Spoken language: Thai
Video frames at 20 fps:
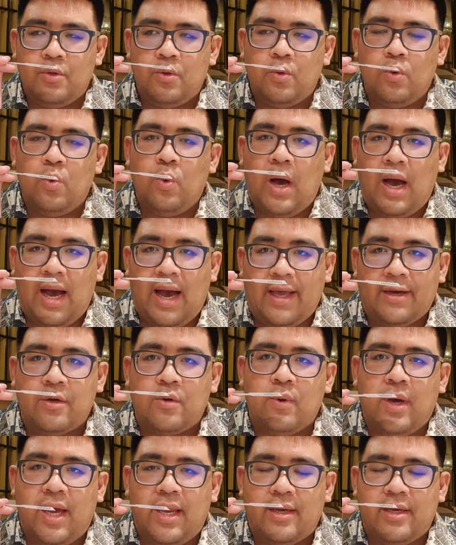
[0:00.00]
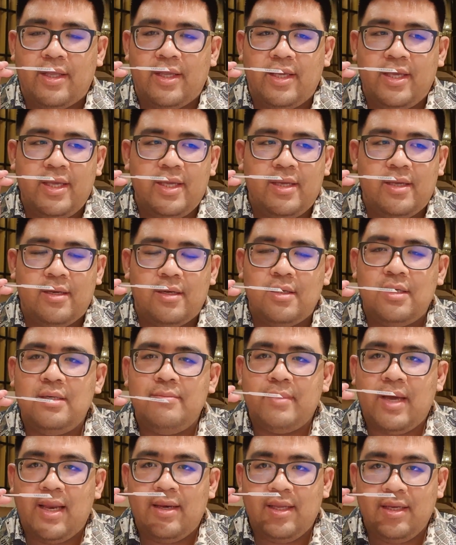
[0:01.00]
ดูหวานกว่านี้
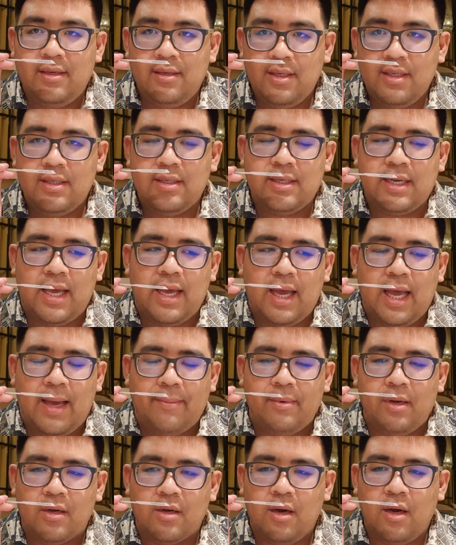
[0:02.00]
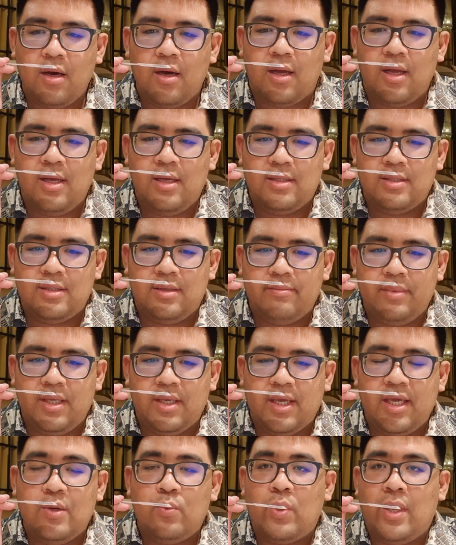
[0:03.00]
ขึ้นมานิดนึงนะครับ แล้วก็จะมี
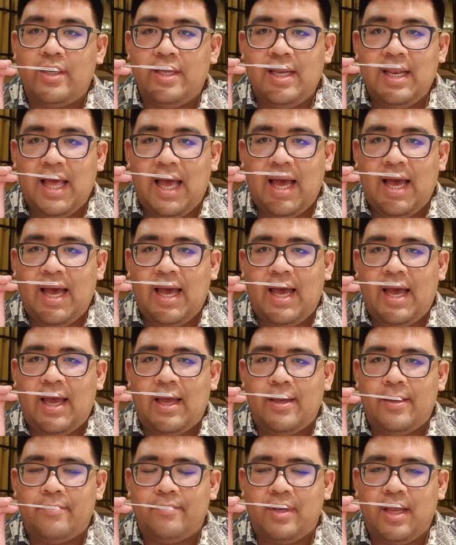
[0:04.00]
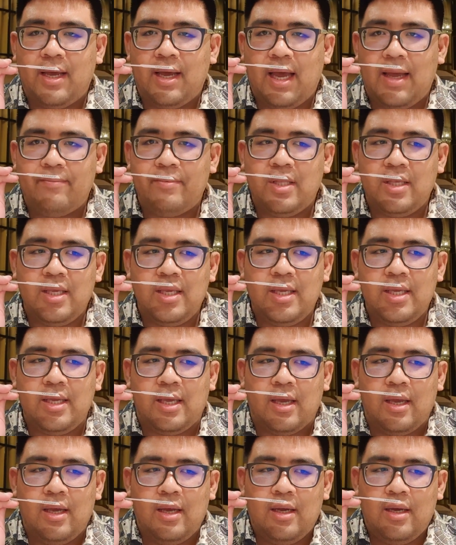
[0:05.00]
กลิ่นวานิลานะครับ ที่
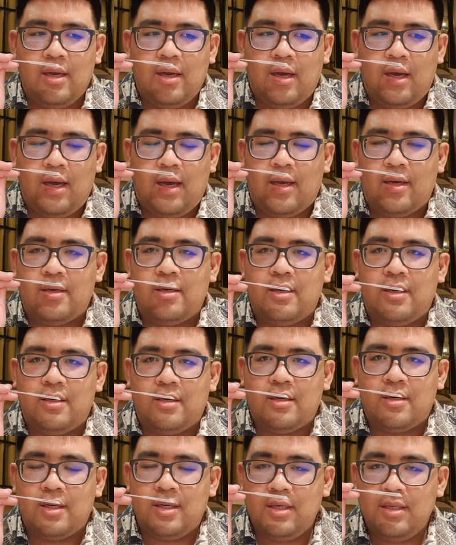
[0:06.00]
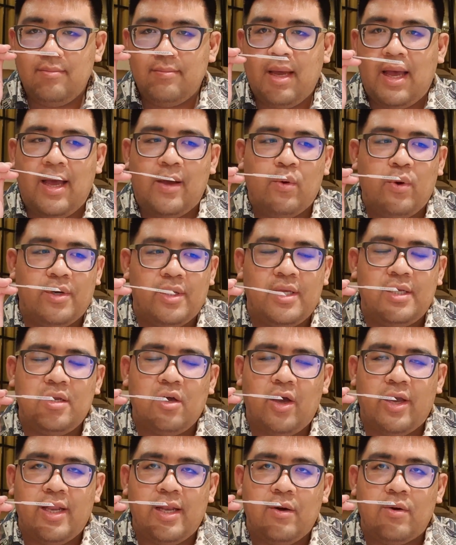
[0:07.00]
ขึ้นมากว่านี้
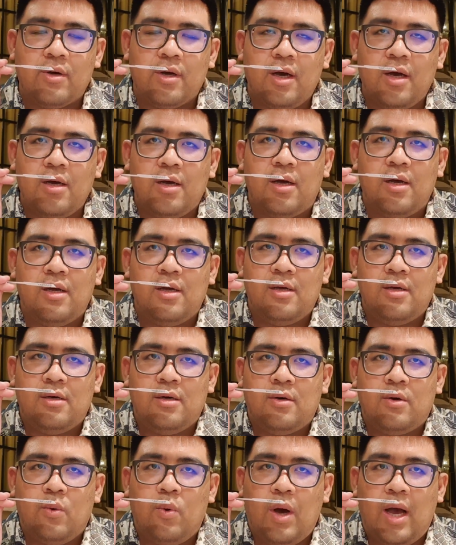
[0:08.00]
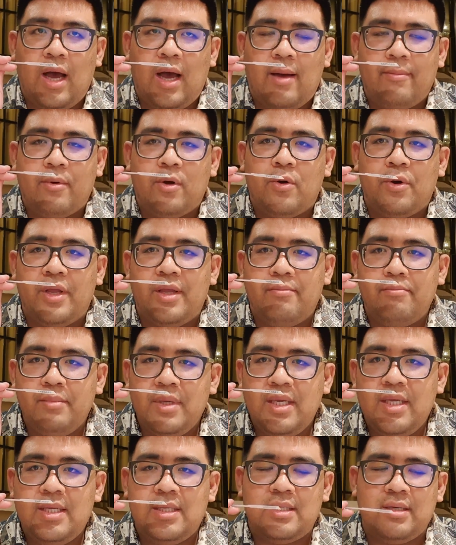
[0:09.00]
หน่อย แล้วก็ความครีม
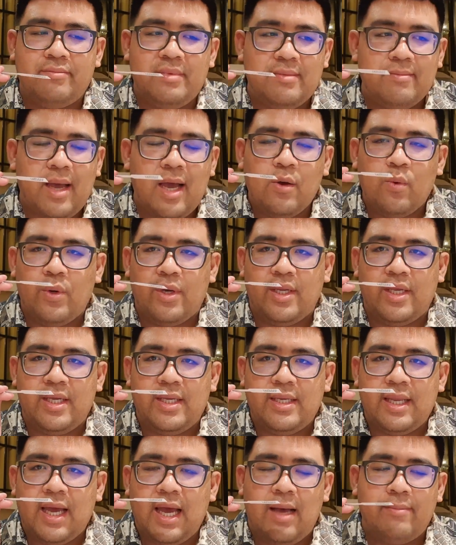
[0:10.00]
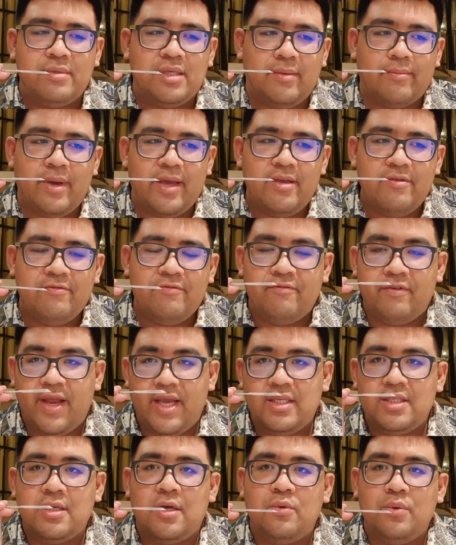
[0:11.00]
มี่จะมีมากกว่านี้นะครับ จะไม่เฟร
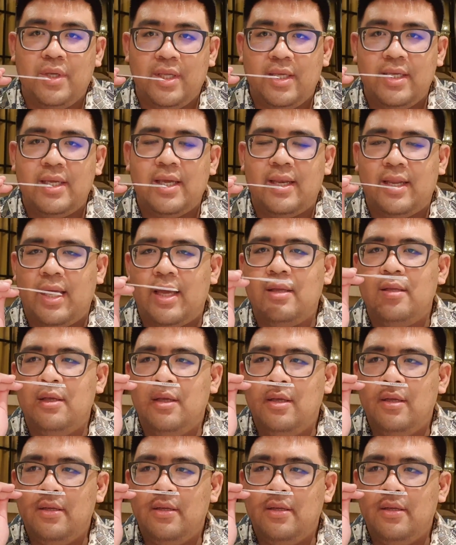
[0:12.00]
ชเท่านี้นะ